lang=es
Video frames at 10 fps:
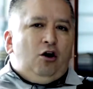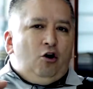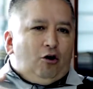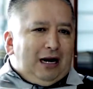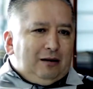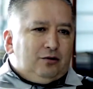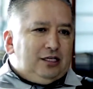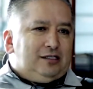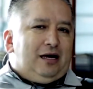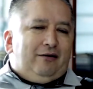
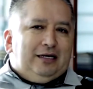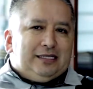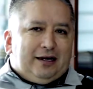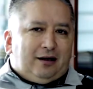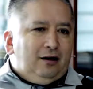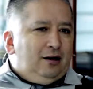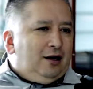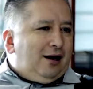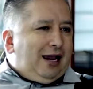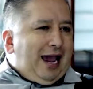Logramos establecer
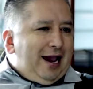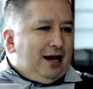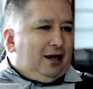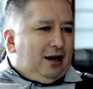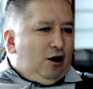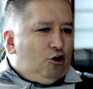que